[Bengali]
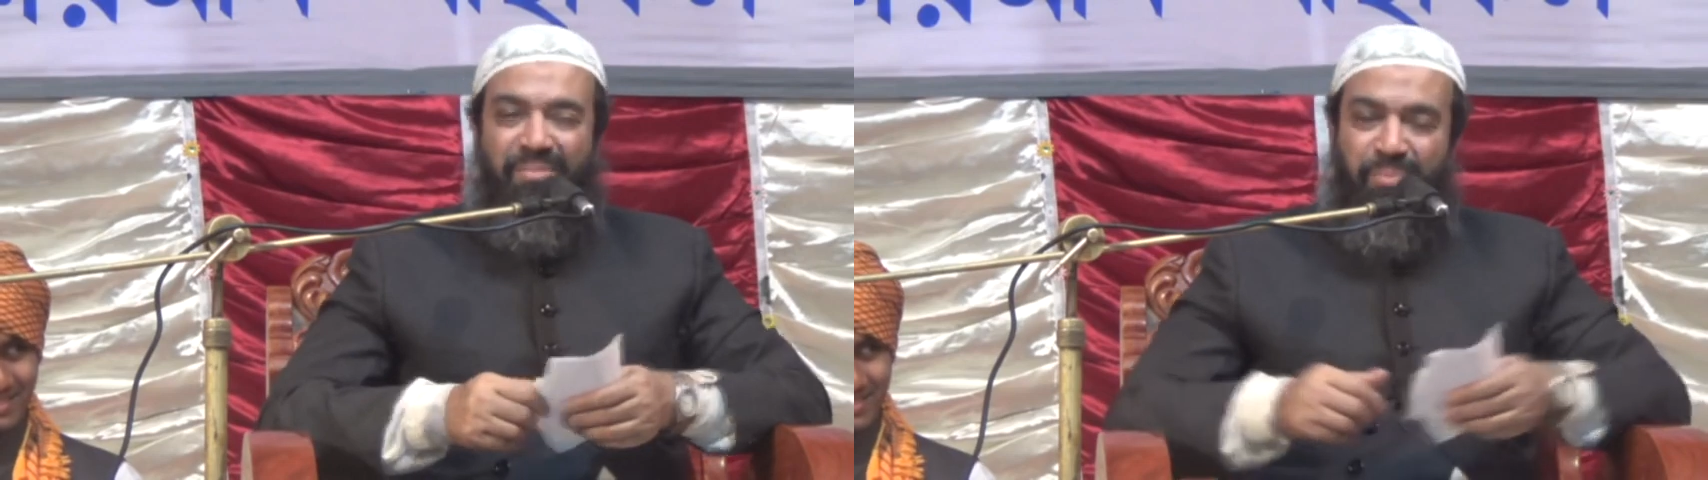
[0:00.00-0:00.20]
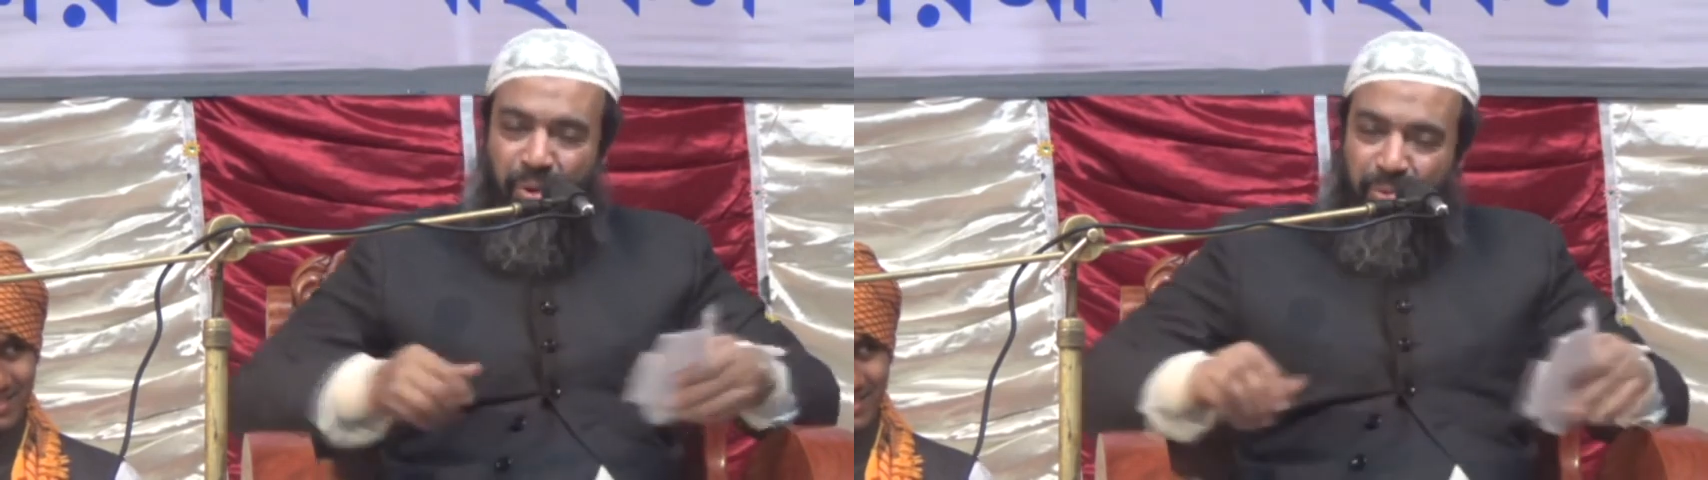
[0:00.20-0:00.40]

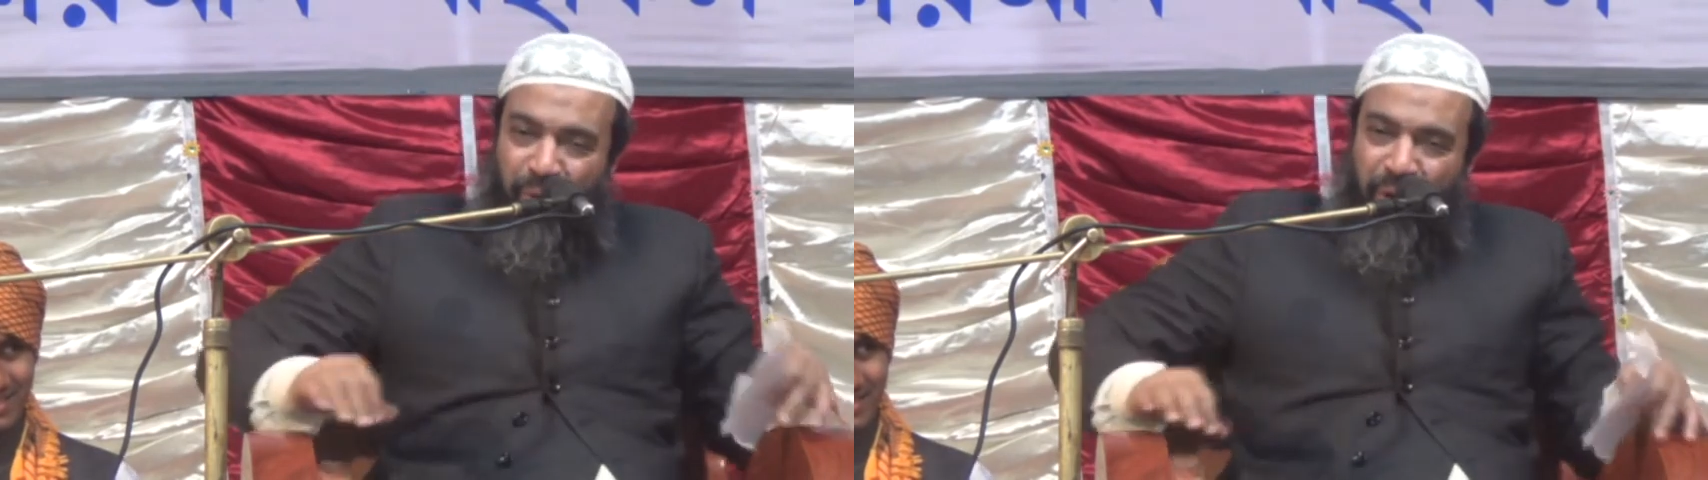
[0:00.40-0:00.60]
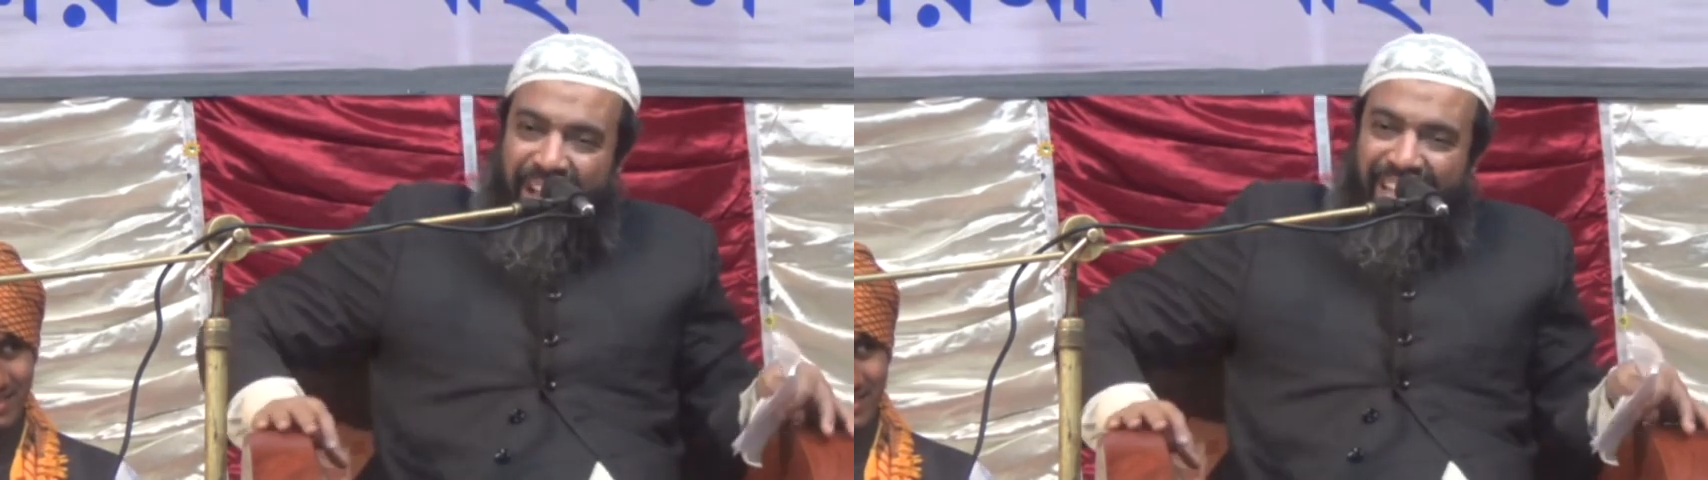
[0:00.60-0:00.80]
একটা বড়
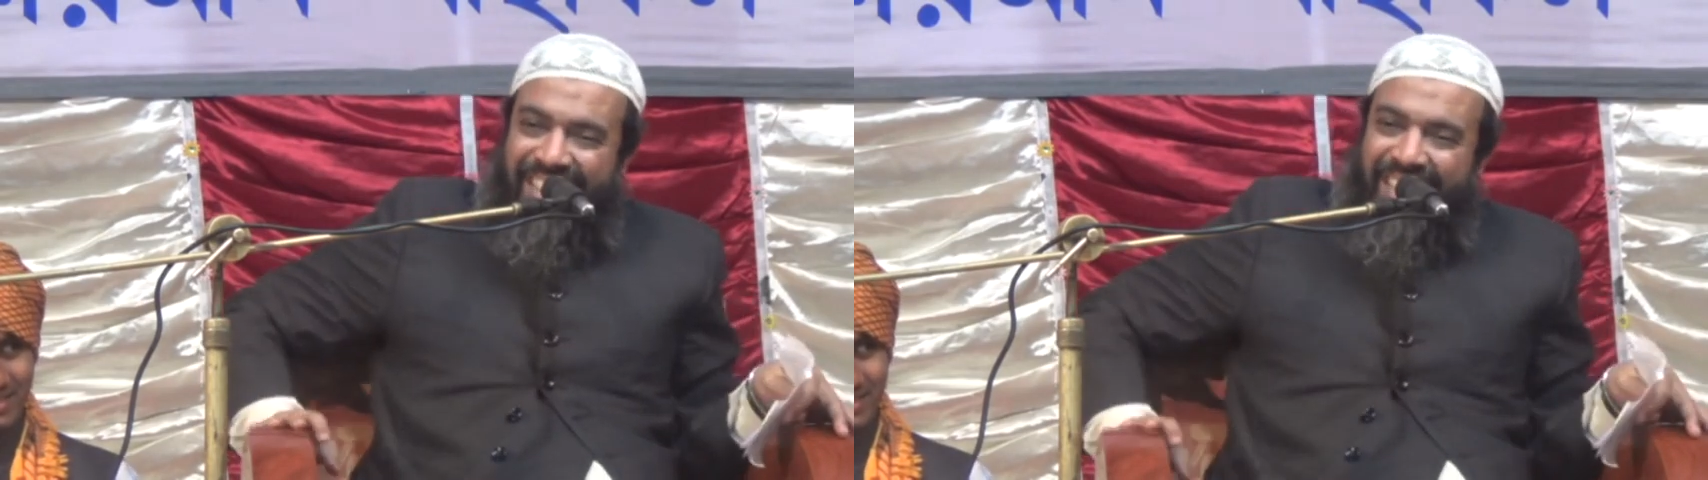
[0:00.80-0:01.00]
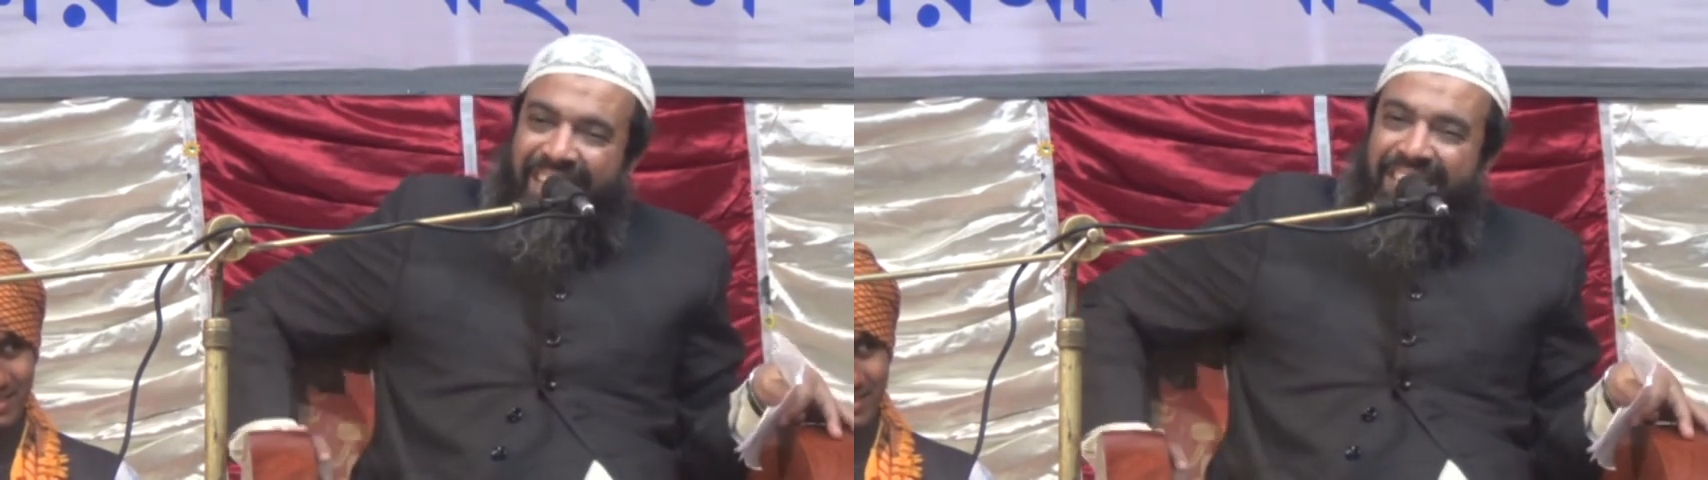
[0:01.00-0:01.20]
ভয়
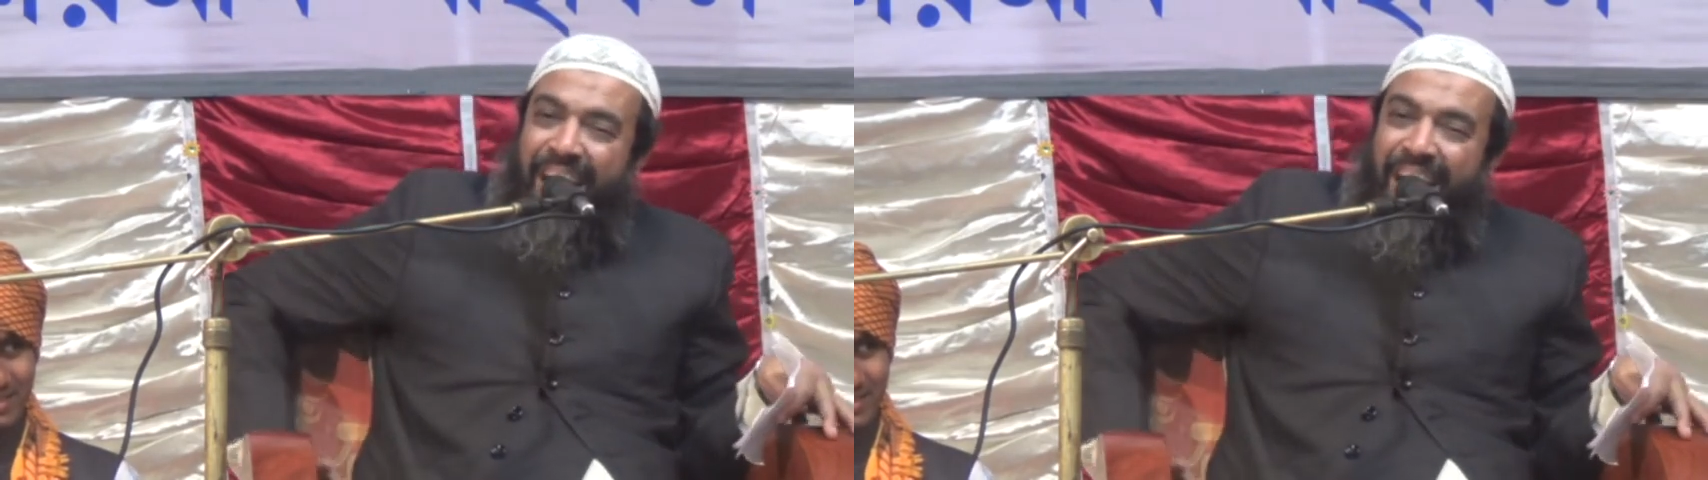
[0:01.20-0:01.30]
আছে